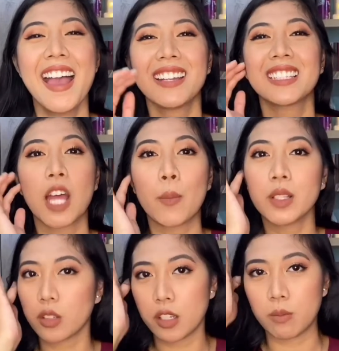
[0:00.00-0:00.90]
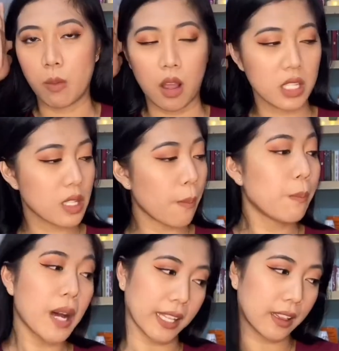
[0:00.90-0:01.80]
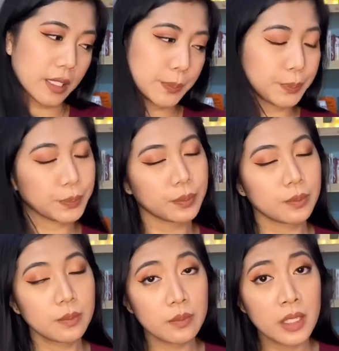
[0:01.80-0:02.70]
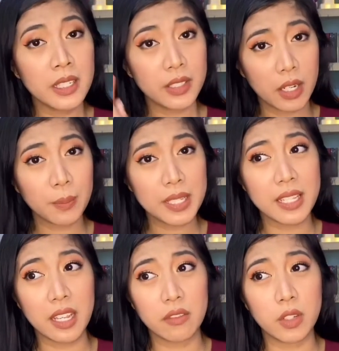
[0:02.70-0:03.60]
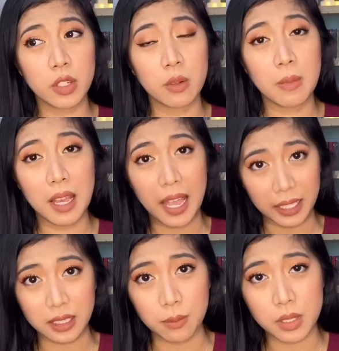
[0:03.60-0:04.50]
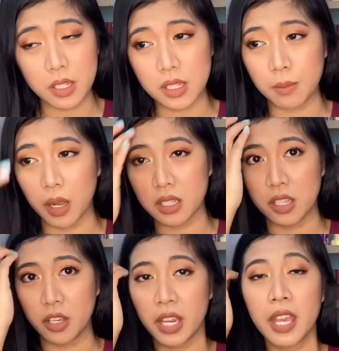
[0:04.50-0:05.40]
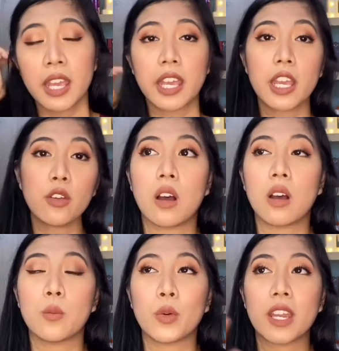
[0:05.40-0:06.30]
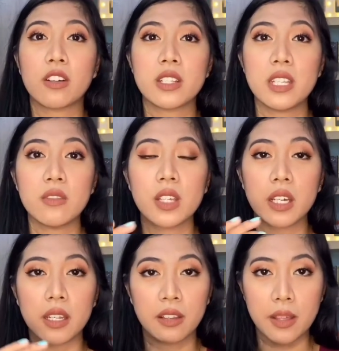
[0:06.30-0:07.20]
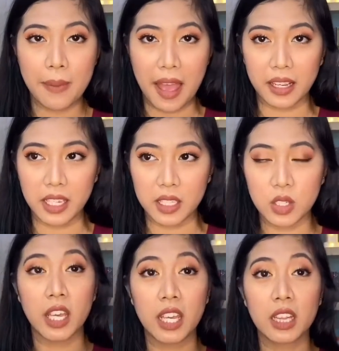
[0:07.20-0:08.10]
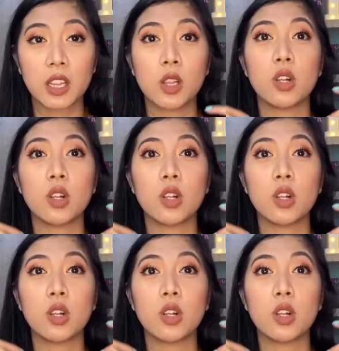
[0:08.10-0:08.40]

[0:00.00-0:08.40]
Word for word: natapon ko na yung box. But, syempre sinave ko yung mga items dun sa box na yun. If, um, when I received the package, it looked